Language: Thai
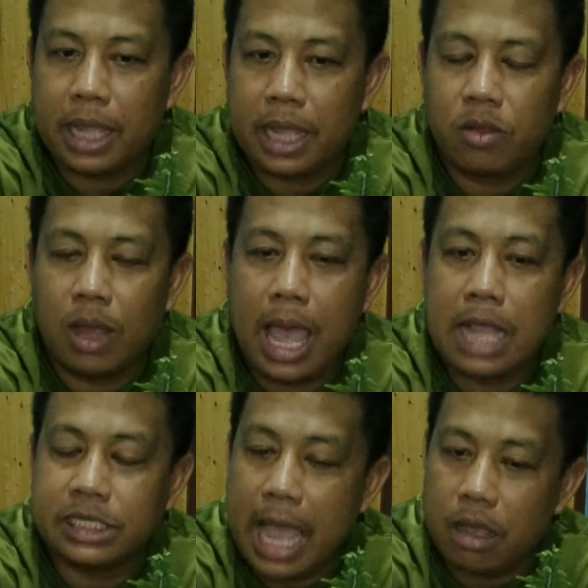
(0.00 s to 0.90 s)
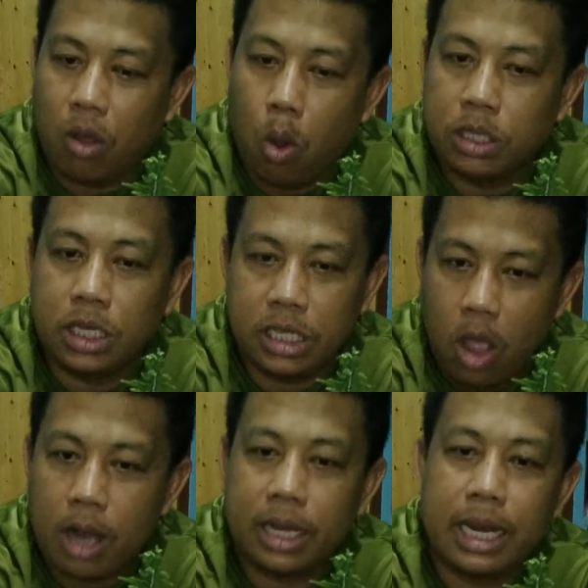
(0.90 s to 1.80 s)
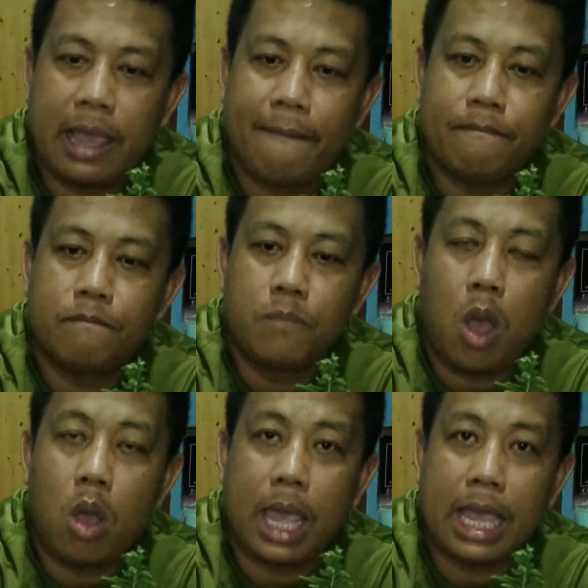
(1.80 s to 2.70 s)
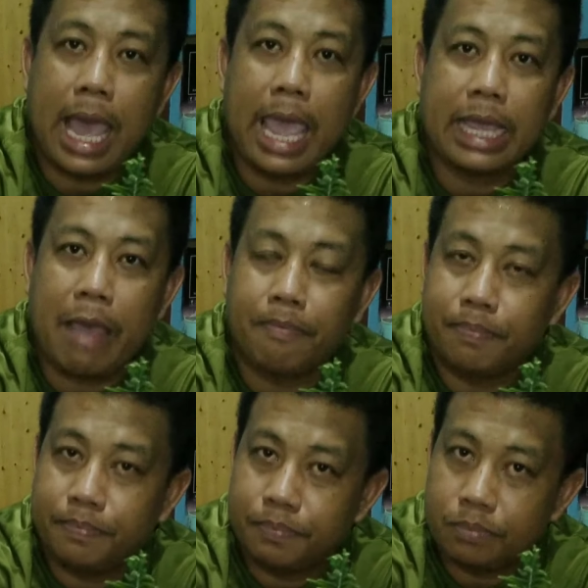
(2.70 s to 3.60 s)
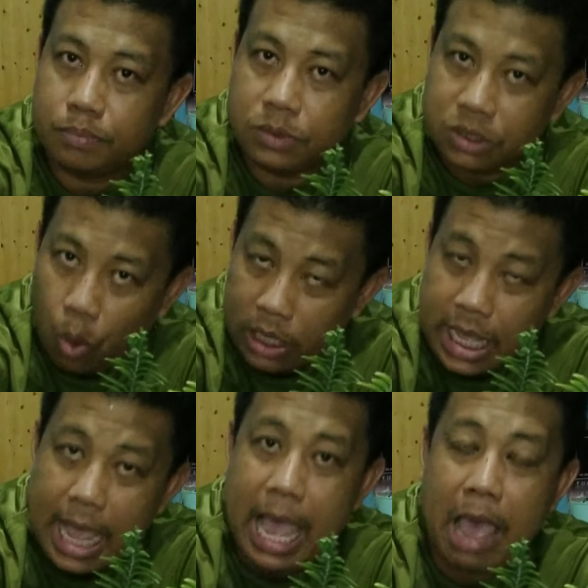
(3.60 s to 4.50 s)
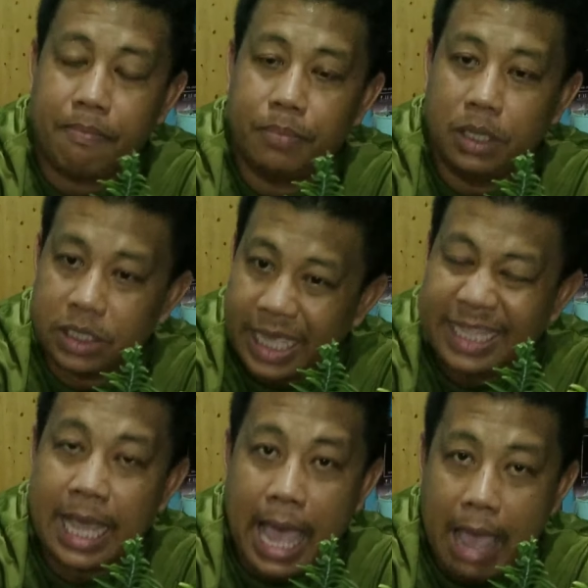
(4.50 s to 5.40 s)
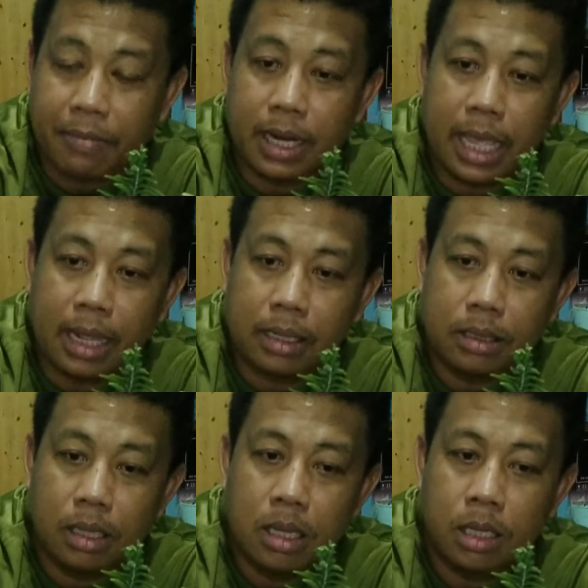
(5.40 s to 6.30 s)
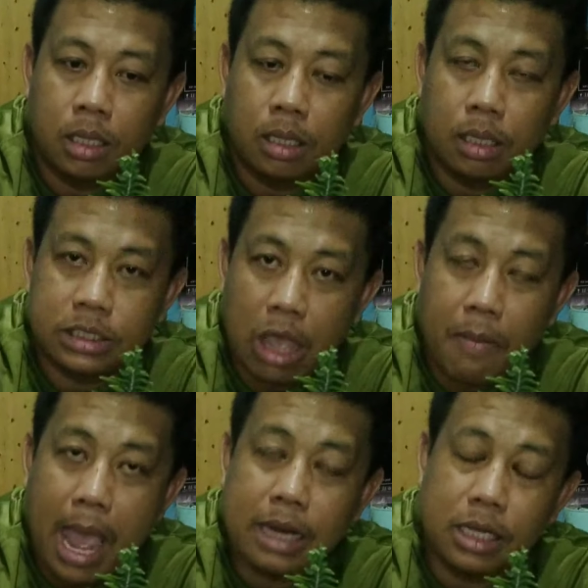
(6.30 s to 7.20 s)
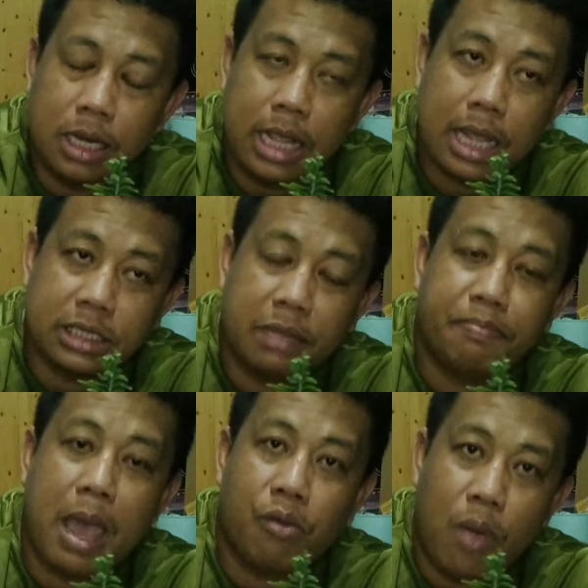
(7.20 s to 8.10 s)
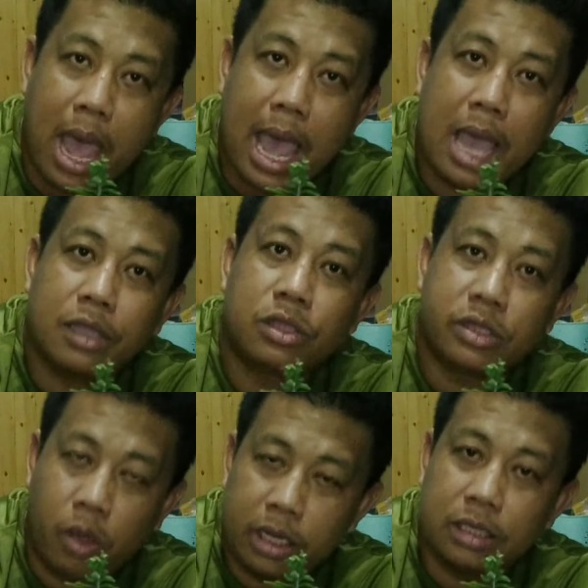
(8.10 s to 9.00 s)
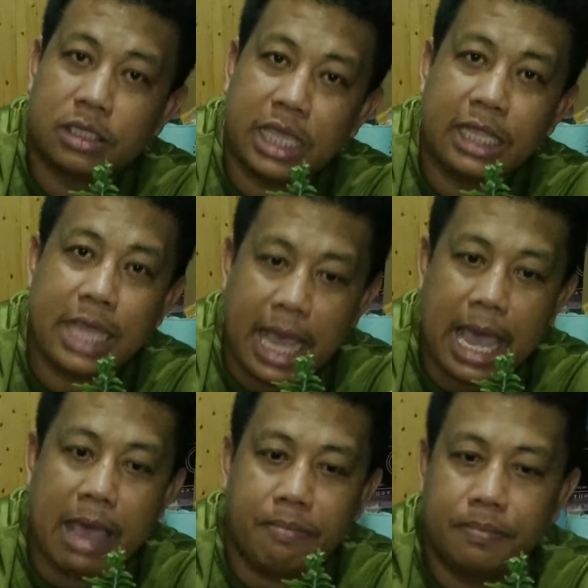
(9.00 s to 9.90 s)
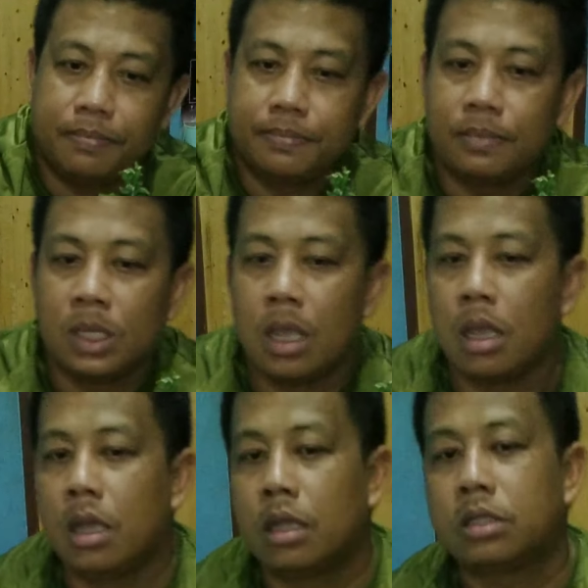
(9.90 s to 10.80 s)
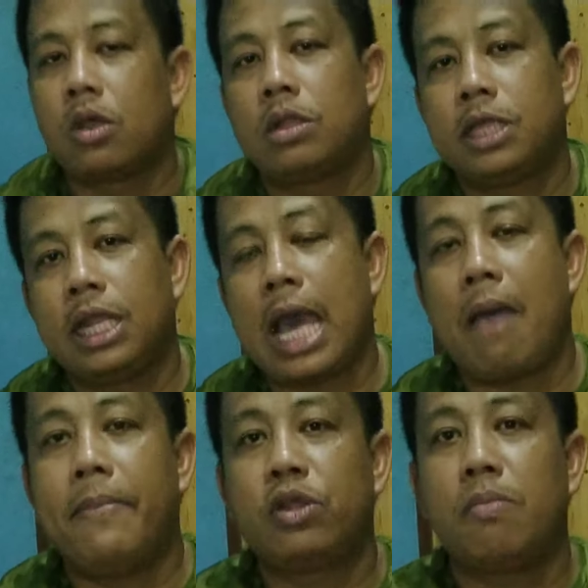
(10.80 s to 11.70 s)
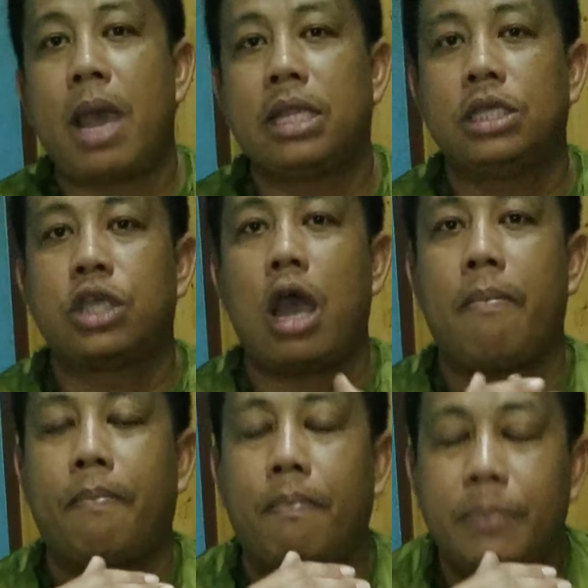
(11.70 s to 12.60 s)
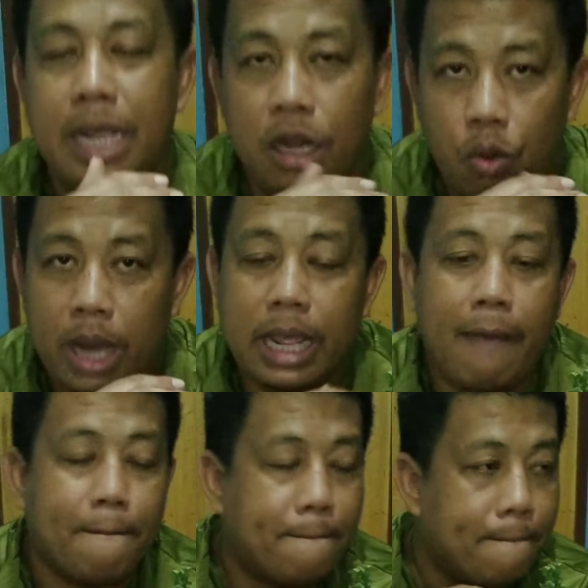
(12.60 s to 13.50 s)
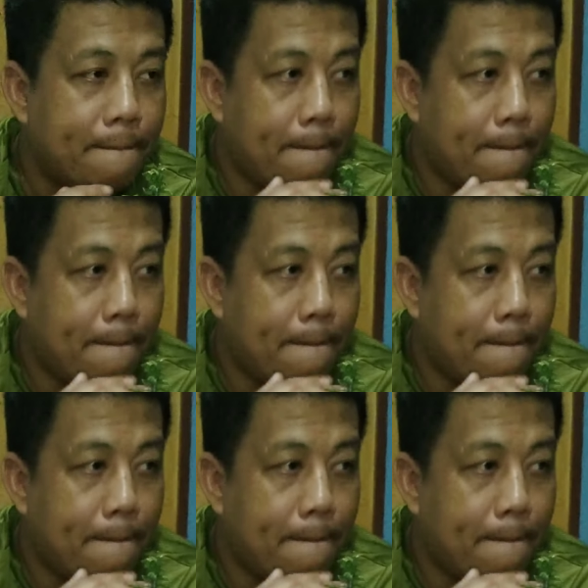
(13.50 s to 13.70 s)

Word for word: ปีกทั้งสองข้าง จาก โคน ถึงยอดเลยนะครับ มองคล้าย ๆกับตัวตะขาบ หรือตีน ตะขาบ นั่น เอง ชาว บ้านจึงเรียกกัน ติด ปาก ว่าต้นตีนตะขาบ ต้นตีนตะขาบเป็นต้นไม้ที่ชอบดินร่วนครับ